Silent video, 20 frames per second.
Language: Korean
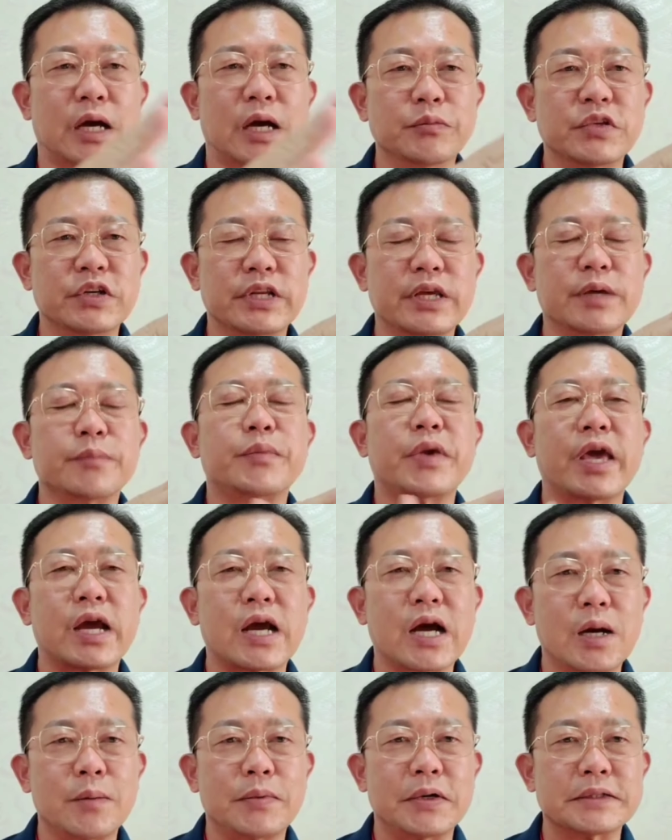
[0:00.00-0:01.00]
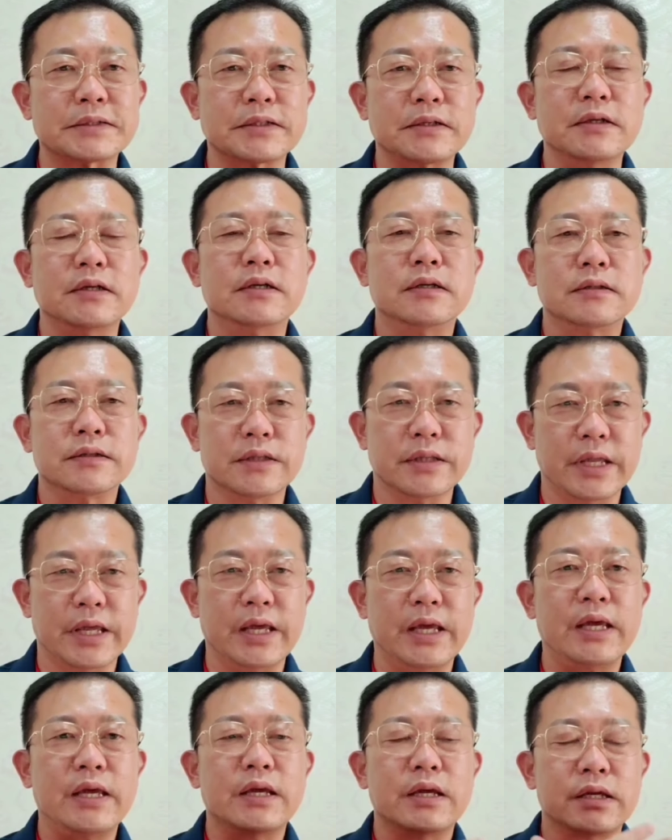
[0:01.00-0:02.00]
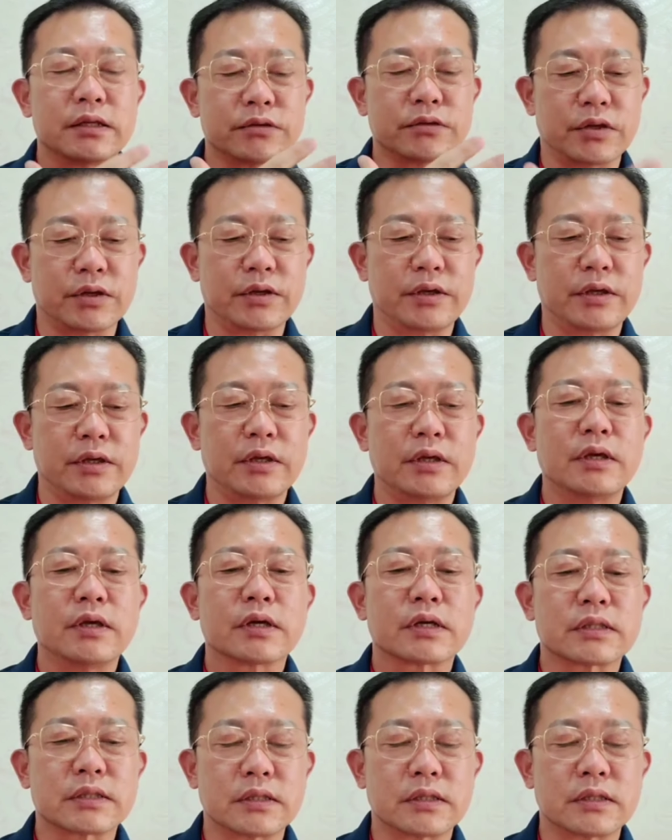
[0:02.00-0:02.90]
남들이 배가 아파서 내뒤